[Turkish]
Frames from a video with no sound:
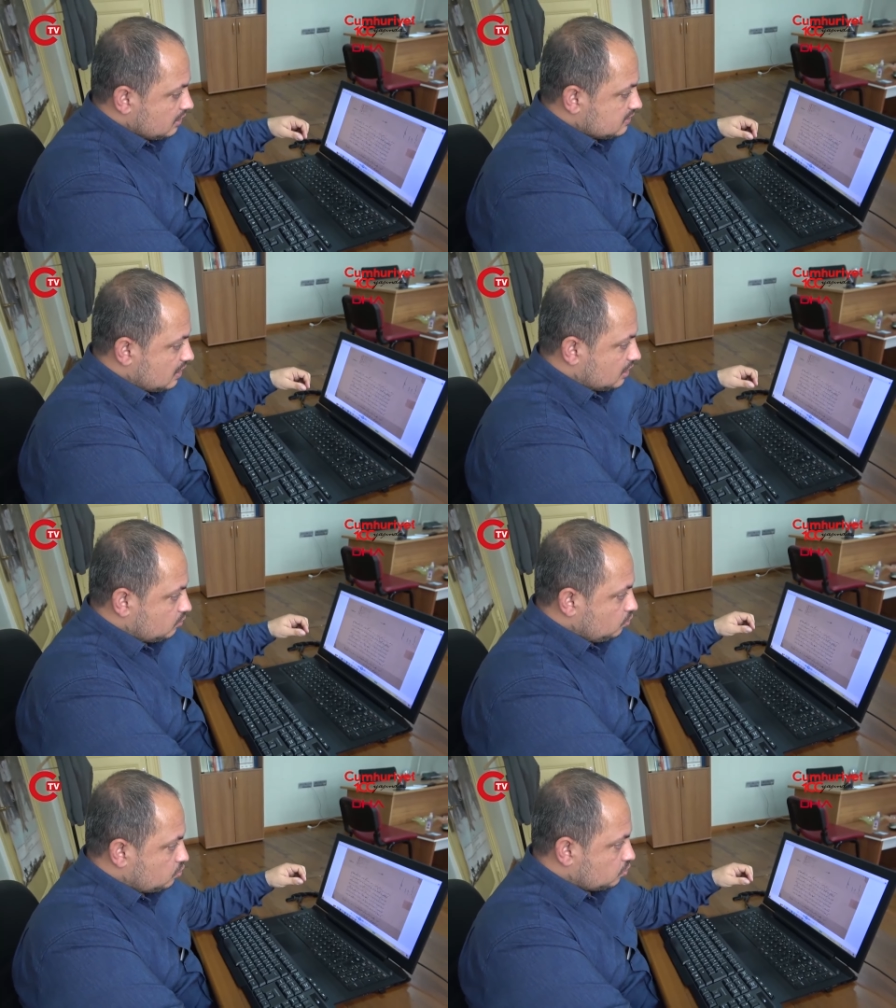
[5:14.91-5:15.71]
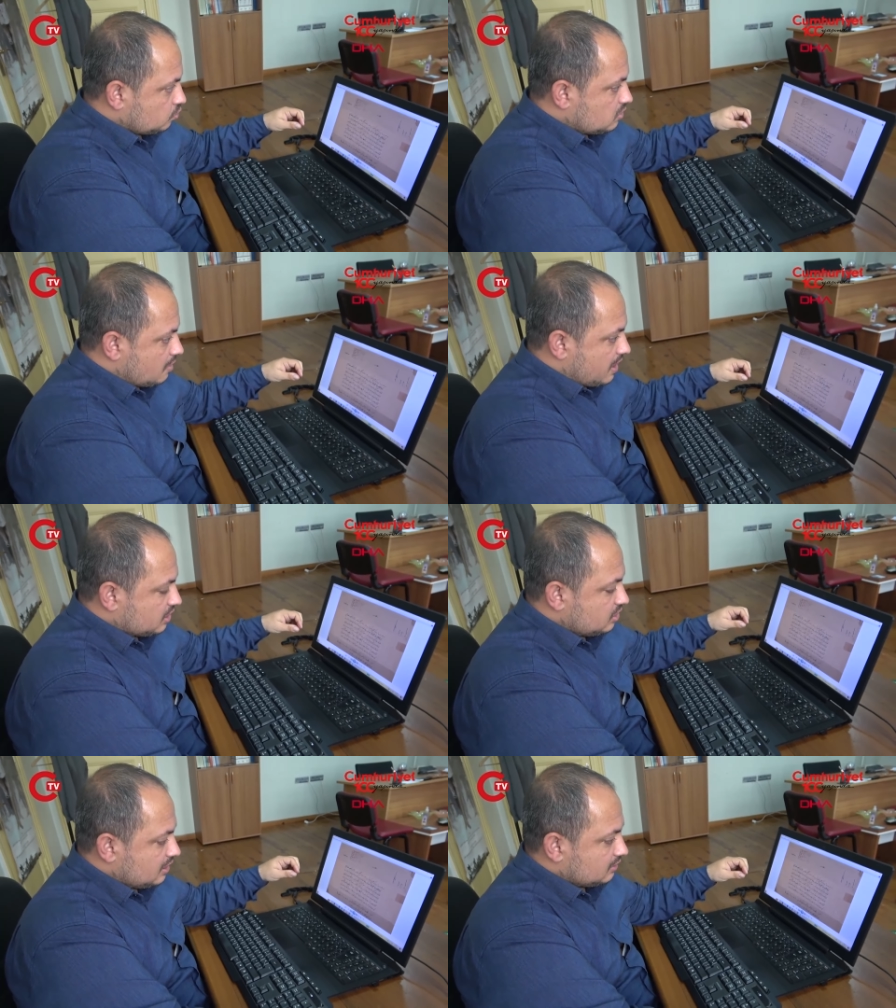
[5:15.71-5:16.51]
saat 3.30'da
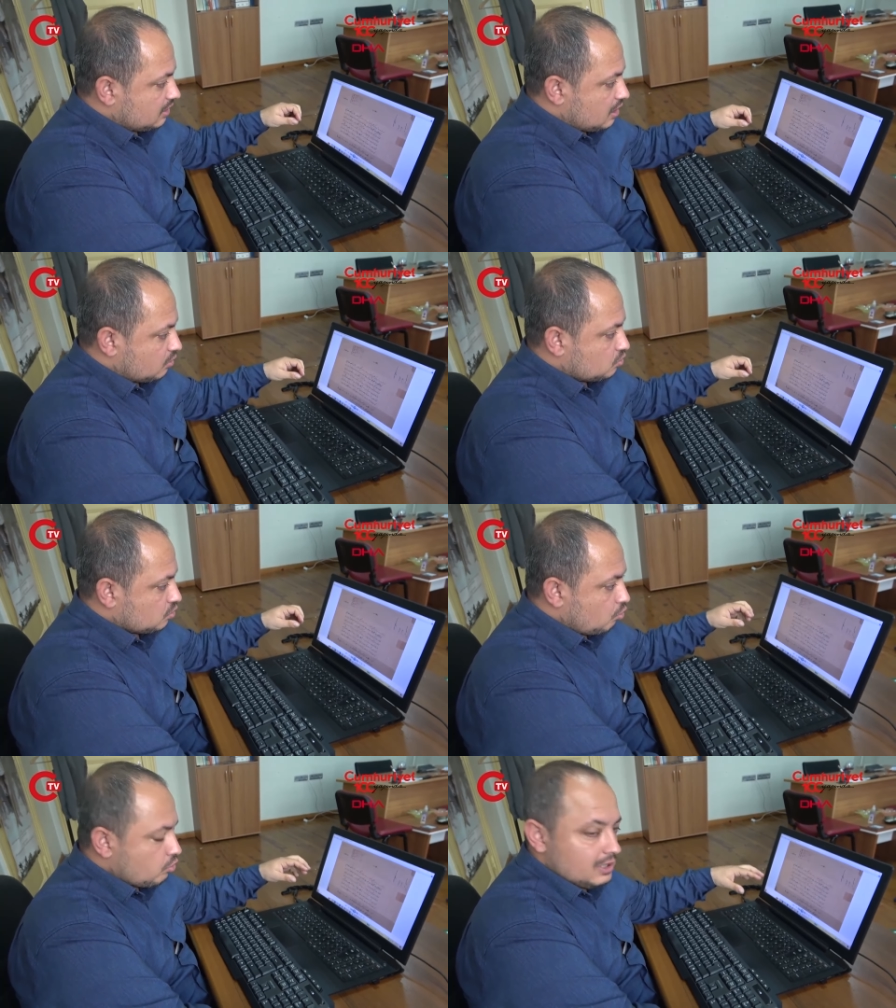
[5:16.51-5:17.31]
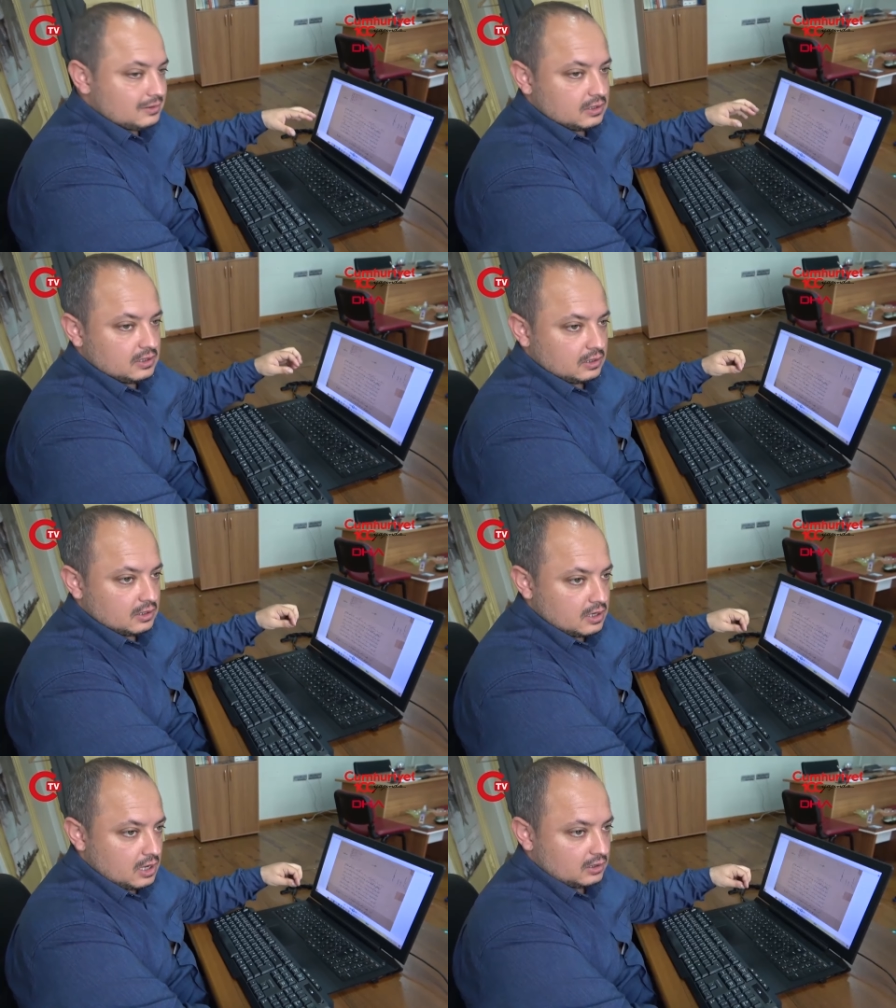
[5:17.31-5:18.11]
başlayan taarruzun o ilk
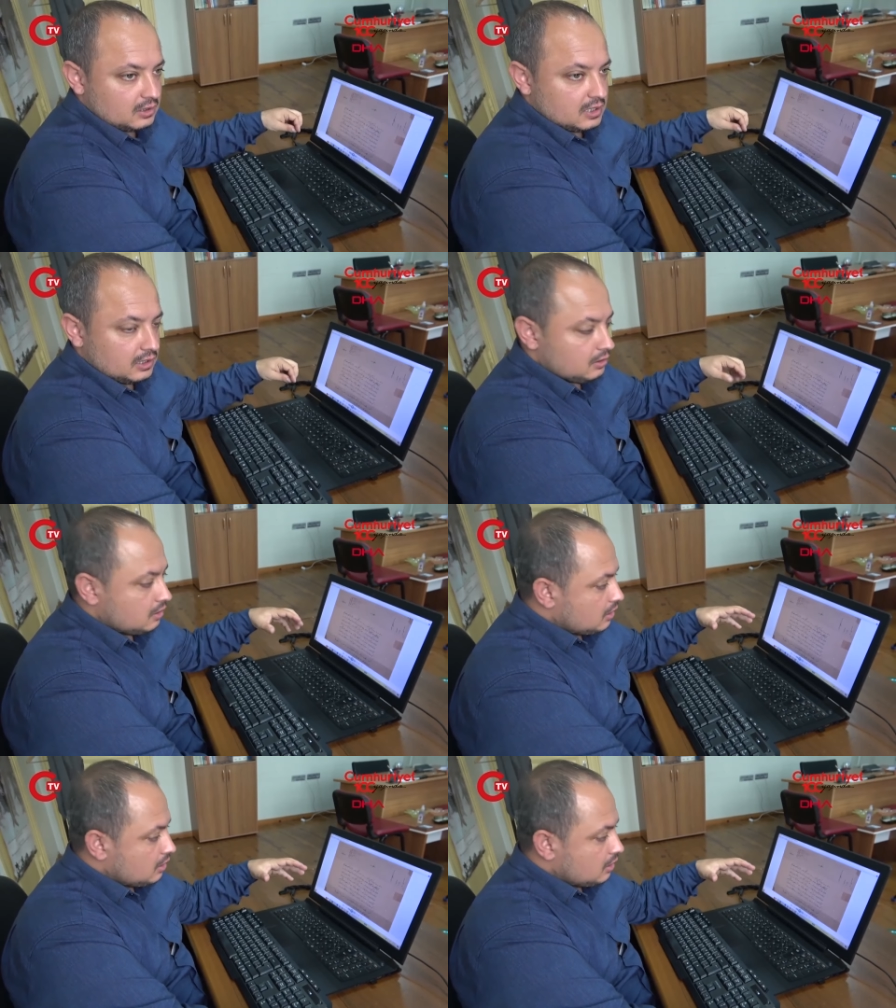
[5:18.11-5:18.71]
dakikalarını anlatan